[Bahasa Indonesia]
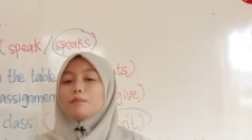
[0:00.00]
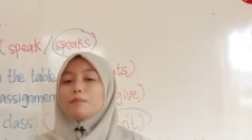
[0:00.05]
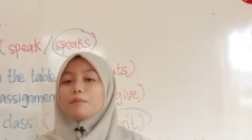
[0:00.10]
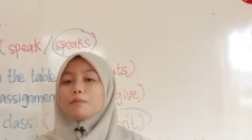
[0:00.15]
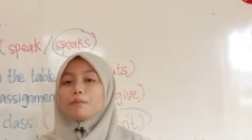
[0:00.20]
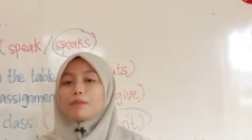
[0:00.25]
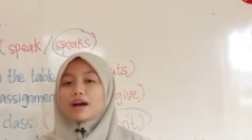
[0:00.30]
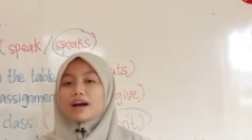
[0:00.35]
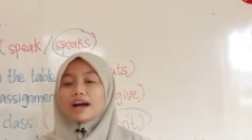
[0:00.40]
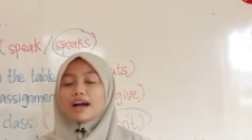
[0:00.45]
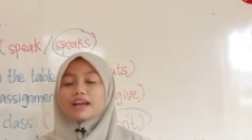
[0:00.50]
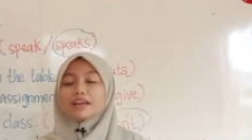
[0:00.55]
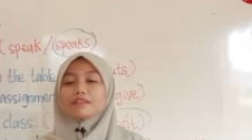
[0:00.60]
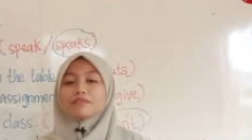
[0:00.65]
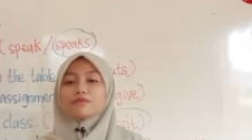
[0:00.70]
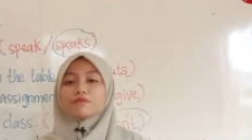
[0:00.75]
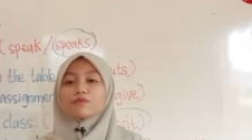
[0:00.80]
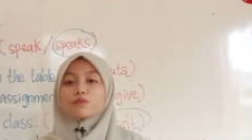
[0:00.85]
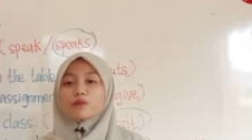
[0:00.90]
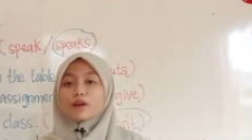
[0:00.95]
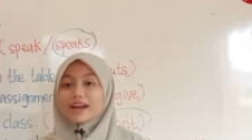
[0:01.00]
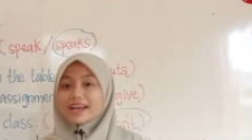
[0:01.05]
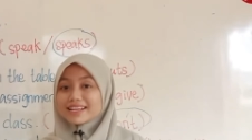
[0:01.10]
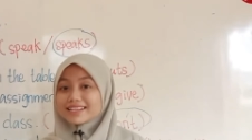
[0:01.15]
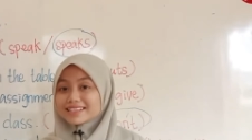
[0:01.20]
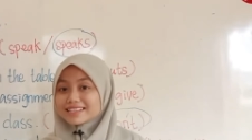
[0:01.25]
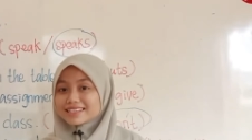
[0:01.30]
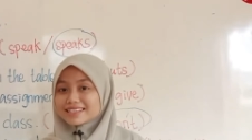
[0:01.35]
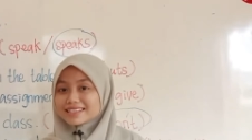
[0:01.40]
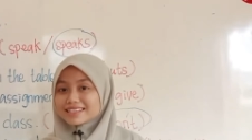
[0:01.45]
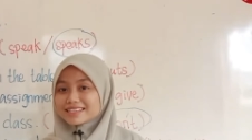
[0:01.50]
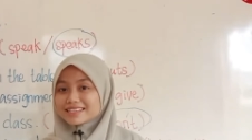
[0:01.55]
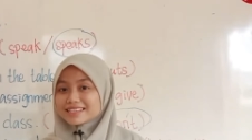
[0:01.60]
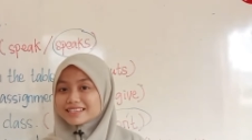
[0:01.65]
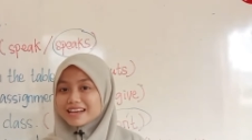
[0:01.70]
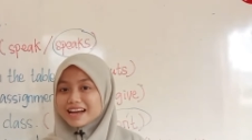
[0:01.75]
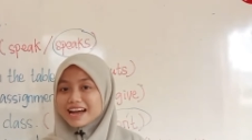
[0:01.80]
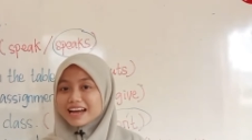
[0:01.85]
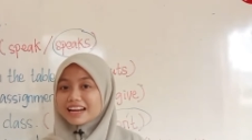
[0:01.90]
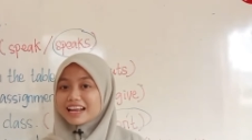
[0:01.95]
my friends.
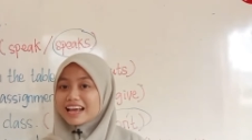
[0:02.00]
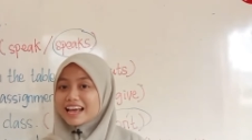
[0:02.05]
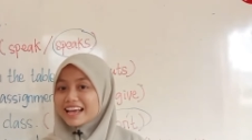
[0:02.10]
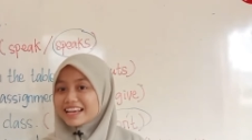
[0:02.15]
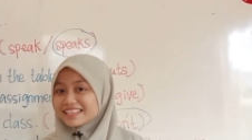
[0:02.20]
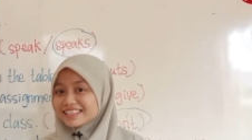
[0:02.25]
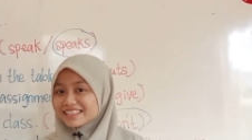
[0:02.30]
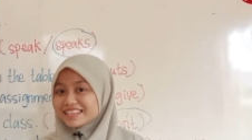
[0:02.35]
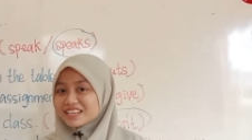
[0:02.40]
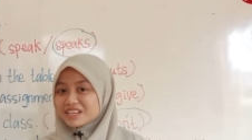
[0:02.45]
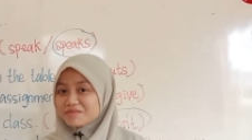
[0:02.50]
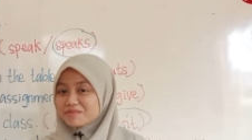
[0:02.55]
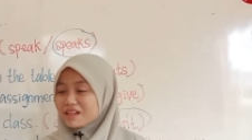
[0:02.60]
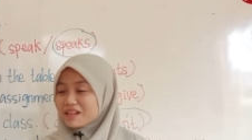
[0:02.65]
Ada S ya di